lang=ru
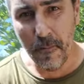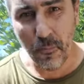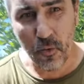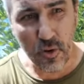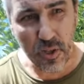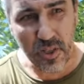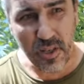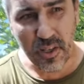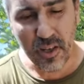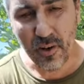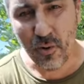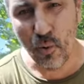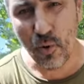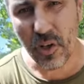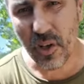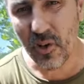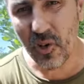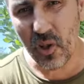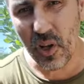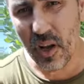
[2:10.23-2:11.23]
То есть никакой
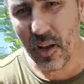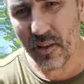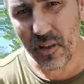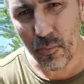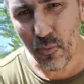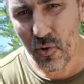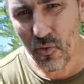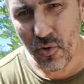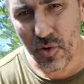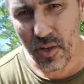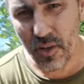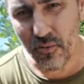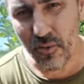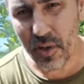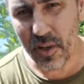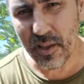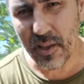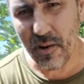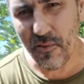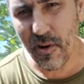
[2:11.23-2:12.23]
Китай, там у него нет
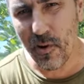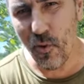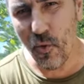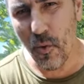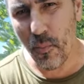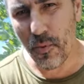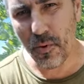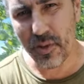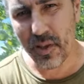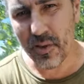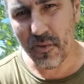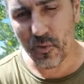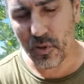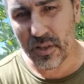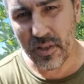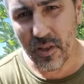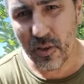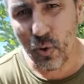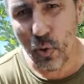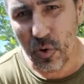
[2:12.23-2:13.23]
военного опыта,
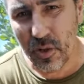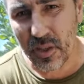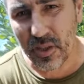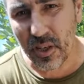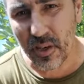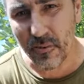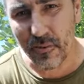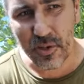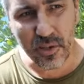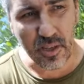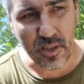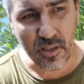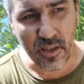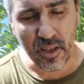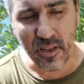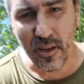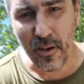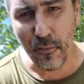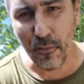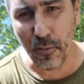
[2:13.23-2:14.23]
никто не сравнится,
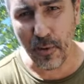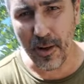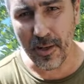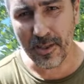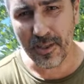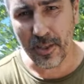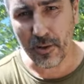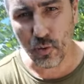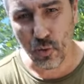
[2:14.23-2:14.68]
никакие Франции.